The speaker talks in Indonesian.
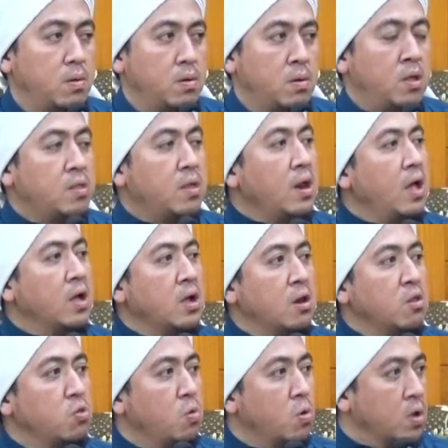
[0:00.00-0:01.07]
Diterangkan
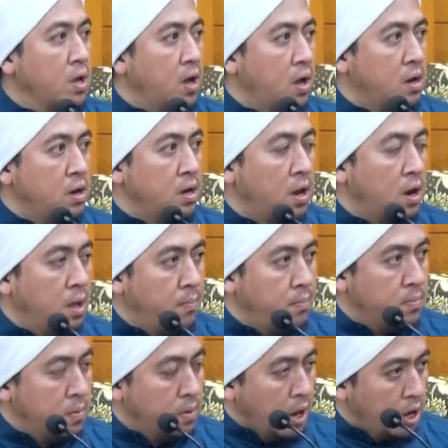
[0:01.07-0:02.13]
surga di
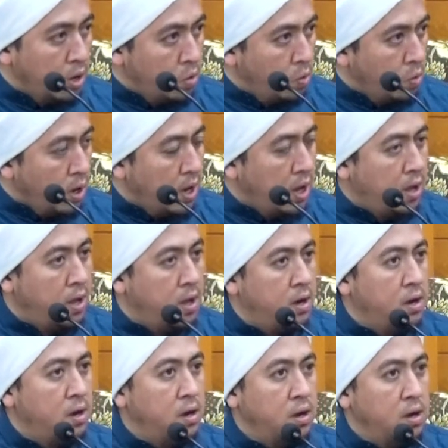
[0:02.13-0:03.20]
dalam
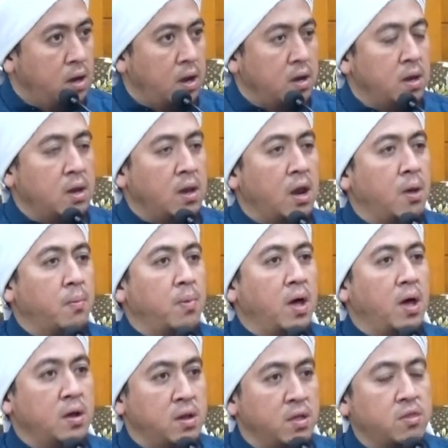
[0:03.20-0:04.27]
Al-Qur'an dan di dalam
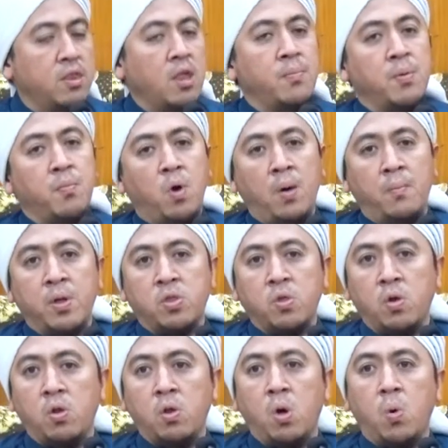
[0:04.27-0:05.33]
hadis Nabi Muhammad
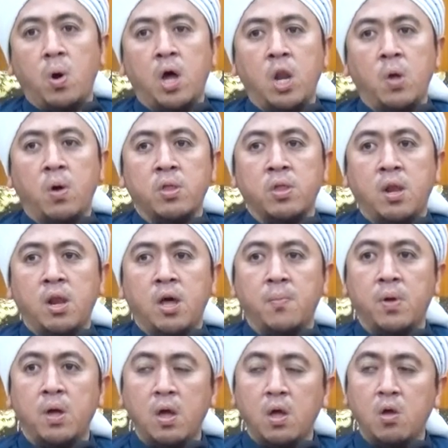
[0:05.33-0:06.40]
SAW
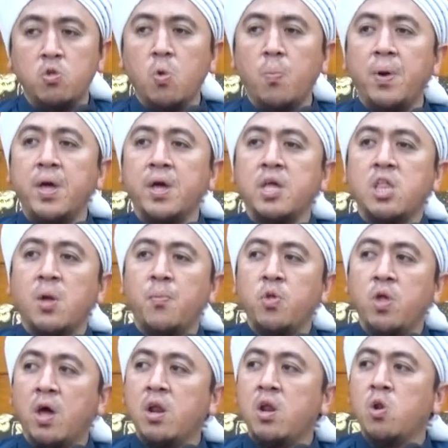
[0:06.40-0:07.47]
supaya kita
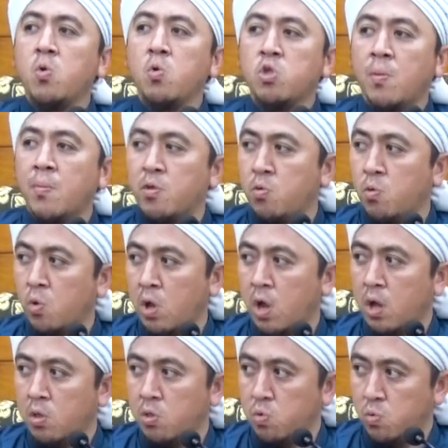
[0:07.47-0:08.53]
punya rindu sama surga
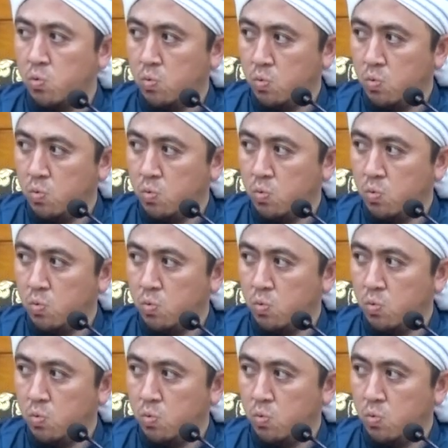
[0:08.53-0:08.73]
itu